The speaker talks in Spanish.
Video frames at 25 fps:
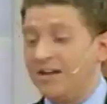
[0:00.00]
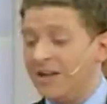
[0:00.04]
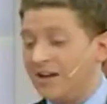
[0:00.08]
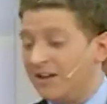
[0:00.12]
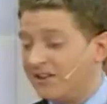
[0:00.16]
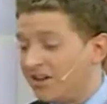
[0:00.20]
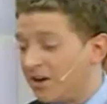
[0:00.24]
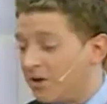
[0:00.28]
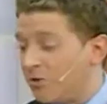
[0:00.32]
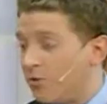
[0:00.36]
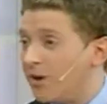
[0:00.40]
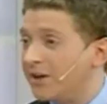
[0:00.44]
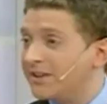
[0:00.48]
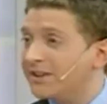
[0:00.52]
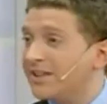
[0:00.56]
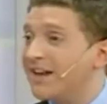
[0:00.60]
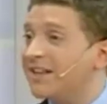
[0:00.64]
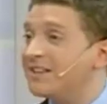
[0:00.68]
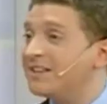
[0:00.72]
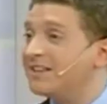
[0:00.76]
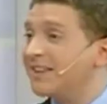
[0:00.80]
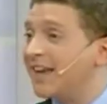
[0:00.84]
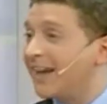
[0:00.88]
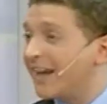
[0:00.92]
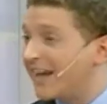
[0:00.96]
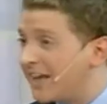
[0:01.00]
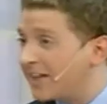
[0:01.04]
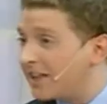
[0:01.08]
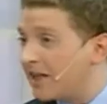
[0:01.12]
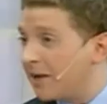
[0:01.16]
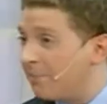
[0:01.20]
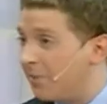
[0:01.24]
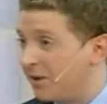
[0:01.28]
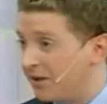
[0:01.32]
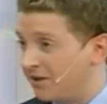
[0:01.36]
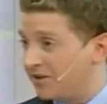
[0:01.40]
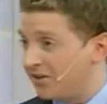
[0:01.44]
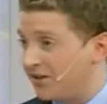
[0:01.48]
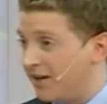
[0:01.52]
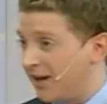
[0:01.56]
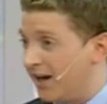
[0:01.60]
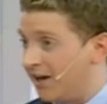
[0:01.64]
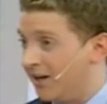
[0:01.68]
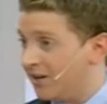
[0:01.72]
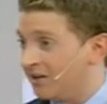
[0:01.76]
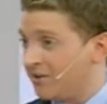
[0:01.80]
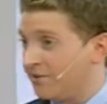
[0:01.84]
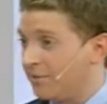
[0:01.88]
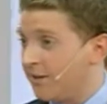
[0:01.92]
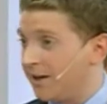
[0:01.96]
y, le secuestran tarjetas mm.
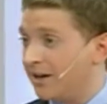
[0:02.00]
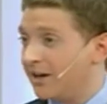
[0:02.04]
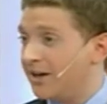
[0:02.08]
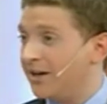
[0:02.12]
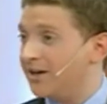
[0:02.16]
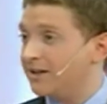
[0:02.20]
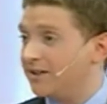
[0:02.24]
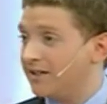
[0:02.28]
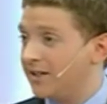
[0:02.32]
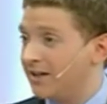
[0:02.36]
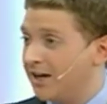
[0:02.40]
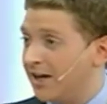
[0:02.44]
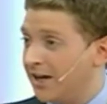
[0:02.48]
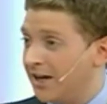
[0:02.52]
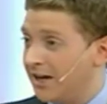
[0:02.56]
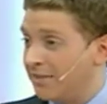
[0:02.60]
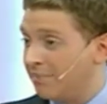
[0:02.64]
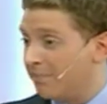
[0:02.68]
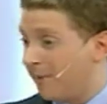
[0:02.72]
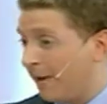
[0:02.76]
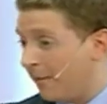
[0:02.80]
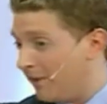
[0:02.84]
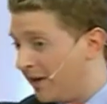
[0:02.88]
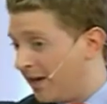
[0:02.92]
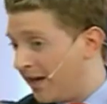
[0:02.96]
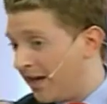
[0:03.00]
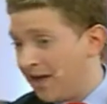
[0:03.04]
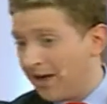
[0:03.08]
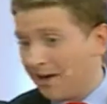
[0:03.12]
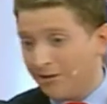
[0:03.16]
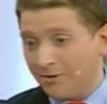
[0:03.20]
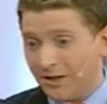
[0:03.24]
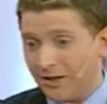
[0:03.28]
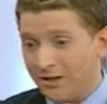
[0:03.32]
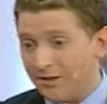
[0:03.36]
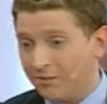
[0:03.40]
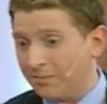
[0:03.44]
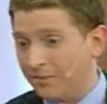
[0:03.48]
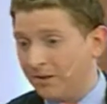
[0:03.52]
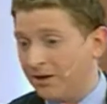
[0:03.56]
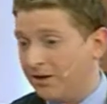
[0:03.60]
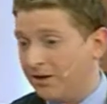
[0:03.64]
personales. El tarjetero. Pamela David,